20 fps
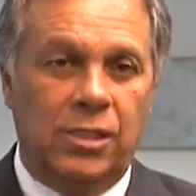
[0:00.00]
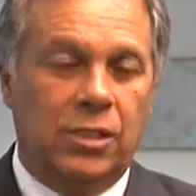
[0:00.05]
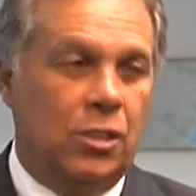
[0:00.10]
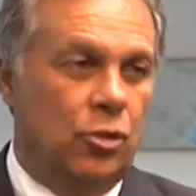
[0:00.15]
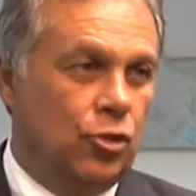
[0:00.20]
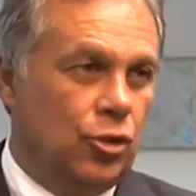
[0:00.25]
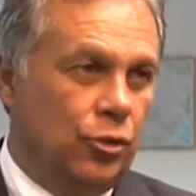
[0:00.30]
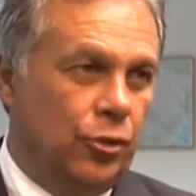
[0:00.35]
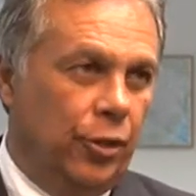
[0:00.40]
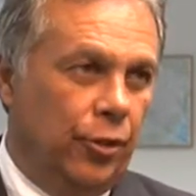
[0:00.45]
em
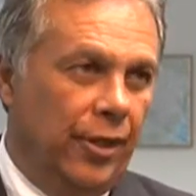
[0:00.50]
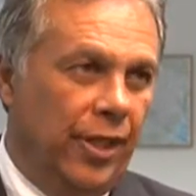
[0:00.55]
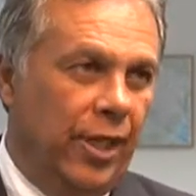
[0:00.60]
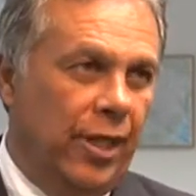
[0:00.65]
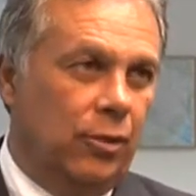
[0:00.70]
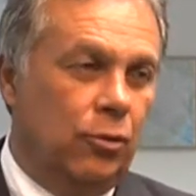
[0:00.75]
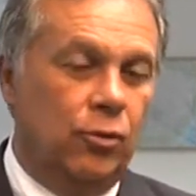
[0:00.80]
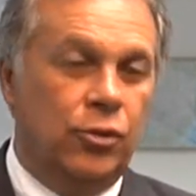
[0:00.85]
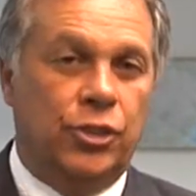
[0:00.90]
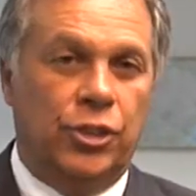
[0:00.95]
São João del
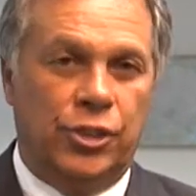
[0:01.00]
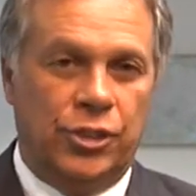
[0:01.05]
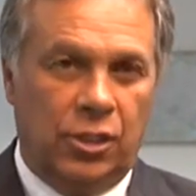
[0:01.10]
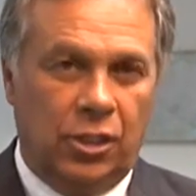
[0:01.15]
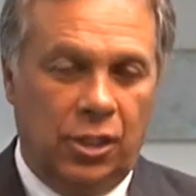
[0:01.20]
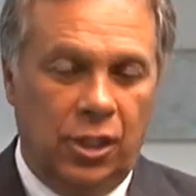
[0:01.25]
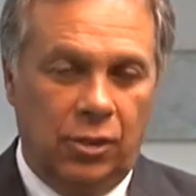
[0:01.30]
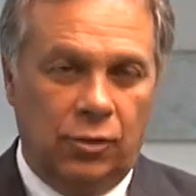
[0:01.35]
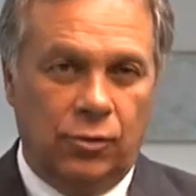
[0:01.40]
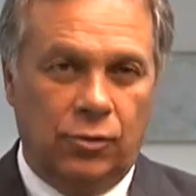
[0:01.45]
Rei, nos
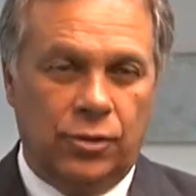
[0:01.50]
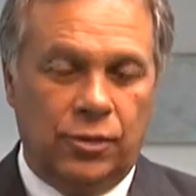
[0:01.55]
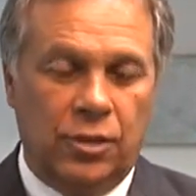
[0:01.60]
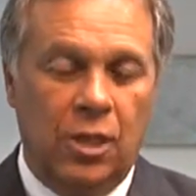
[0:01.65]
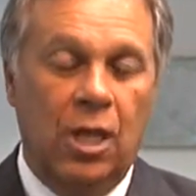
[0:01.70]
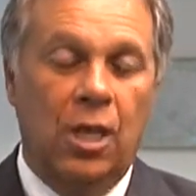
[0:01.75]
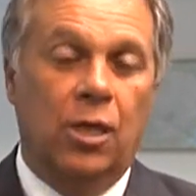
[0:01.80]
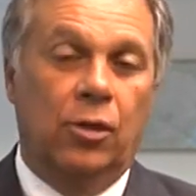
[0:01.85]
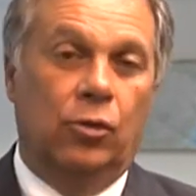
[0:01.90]
distritos,